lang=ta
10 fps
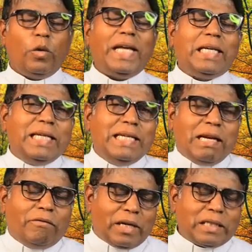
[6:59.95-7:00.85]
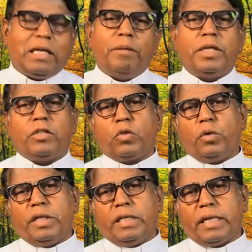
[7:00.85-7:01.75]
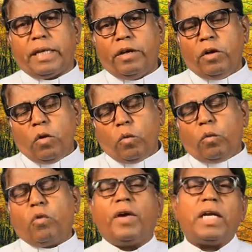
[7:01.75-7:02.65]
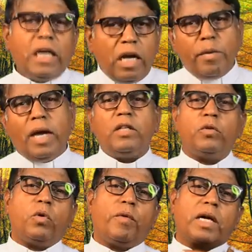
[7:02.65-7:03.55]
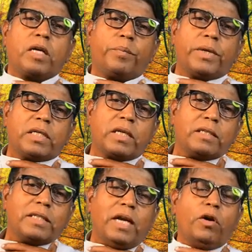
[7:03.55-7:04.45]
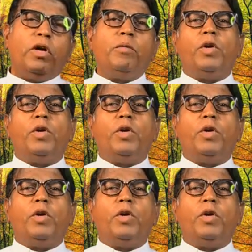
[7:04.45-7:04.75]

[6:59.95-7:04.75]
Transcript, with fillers: உழைக்கின்ற வர்க்கம் என்று சொல்கின்ற ஒரு வர்க்கமானது உருவாக்கப்படுகிறது எல்லோரும்